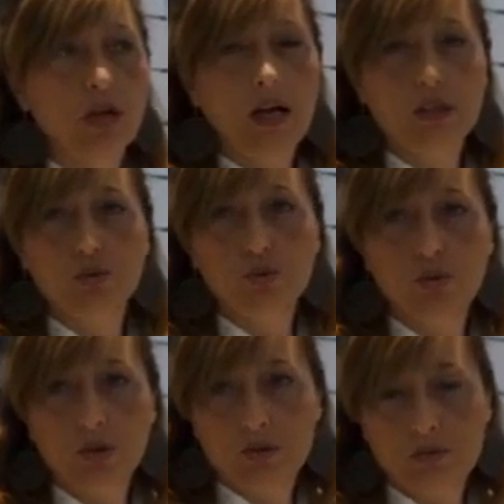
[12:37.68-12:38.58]
a su
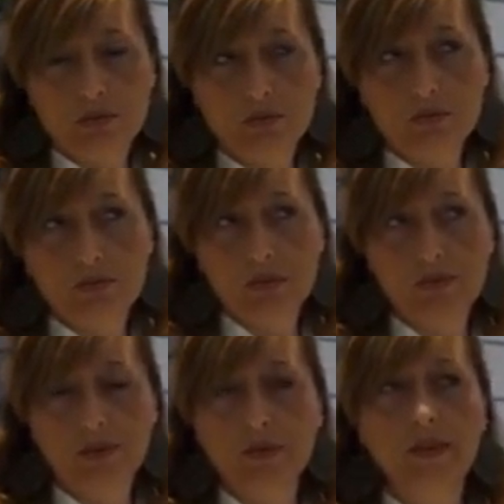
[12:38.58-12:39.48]
um,
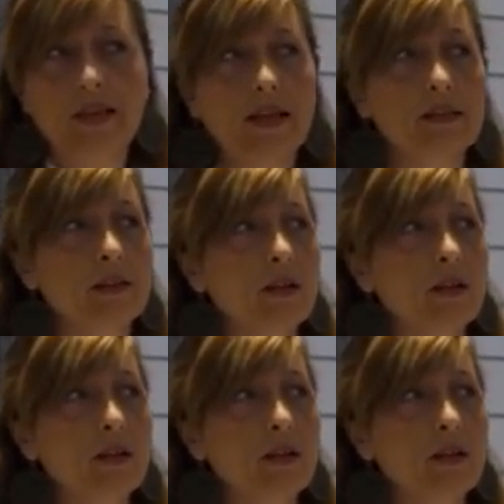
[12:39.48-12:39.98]
enfermedad,